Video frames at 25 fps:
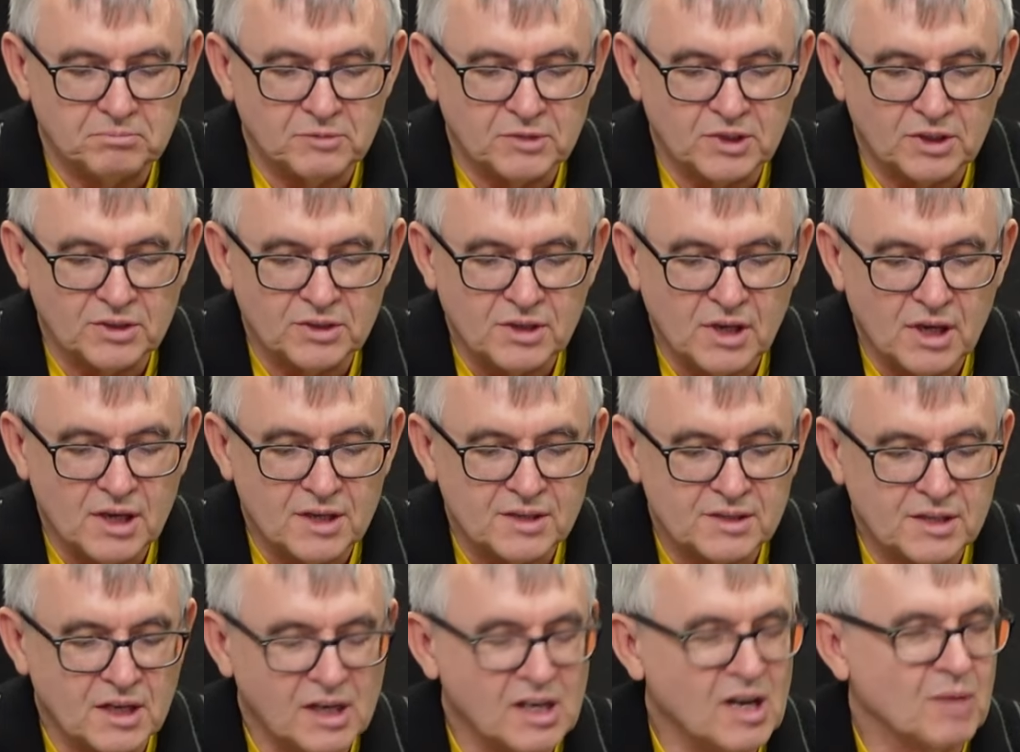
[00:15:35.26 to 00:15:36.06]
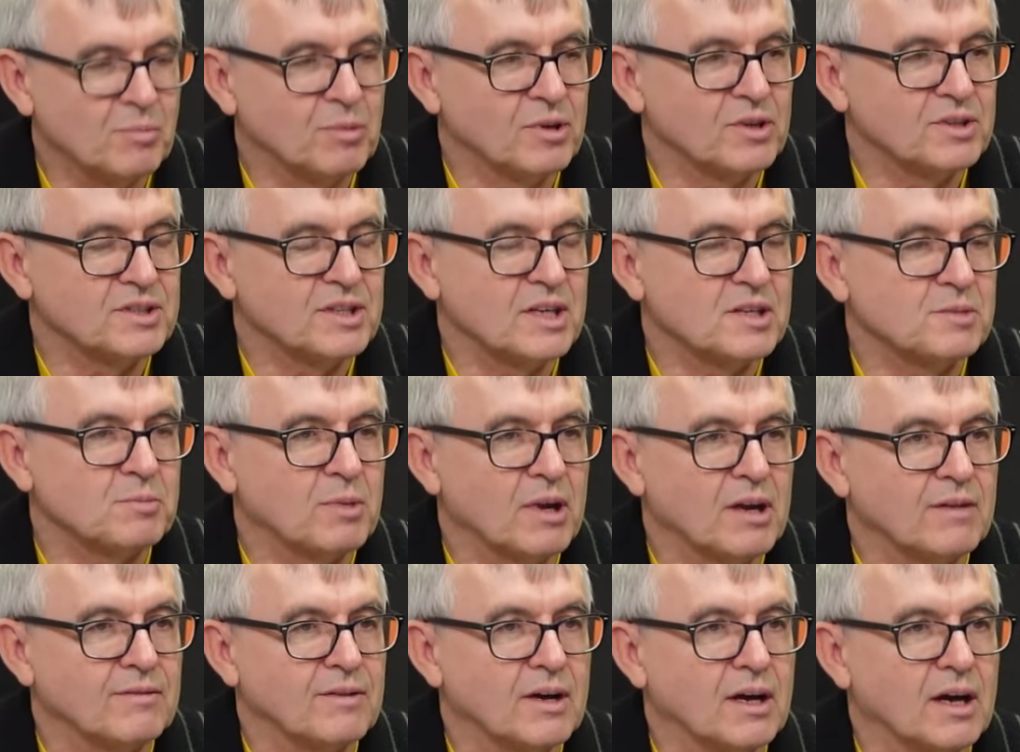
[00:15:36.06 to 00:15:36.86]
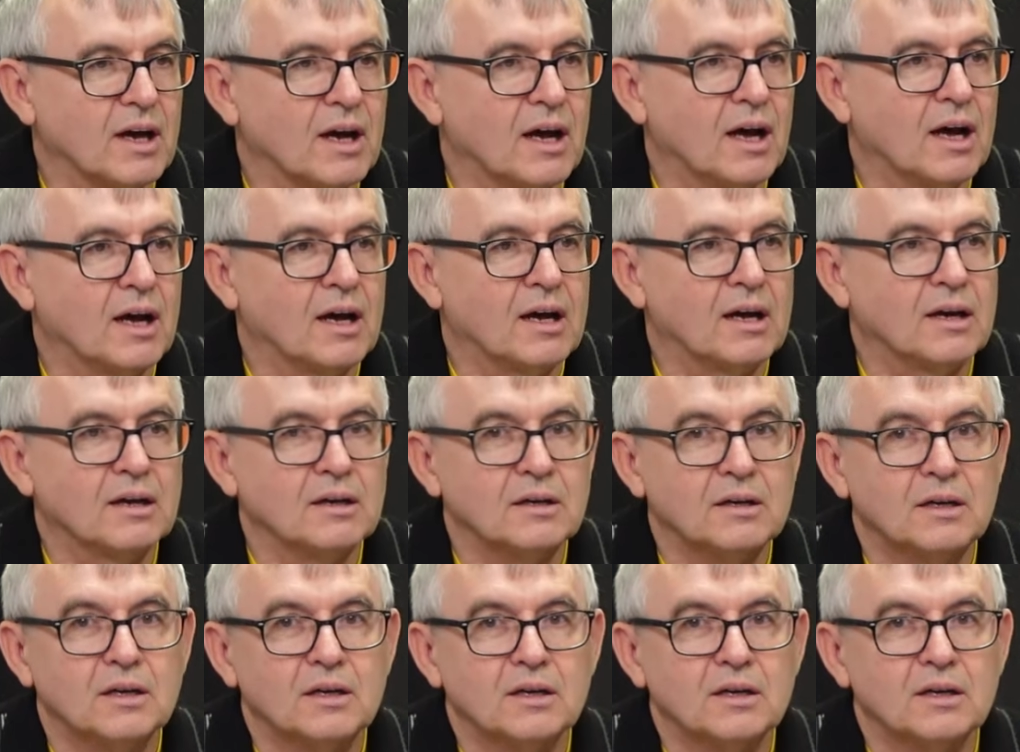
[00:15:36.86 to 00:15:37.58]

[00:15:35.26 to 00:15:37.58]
to nie jest taka prosta sprawa. A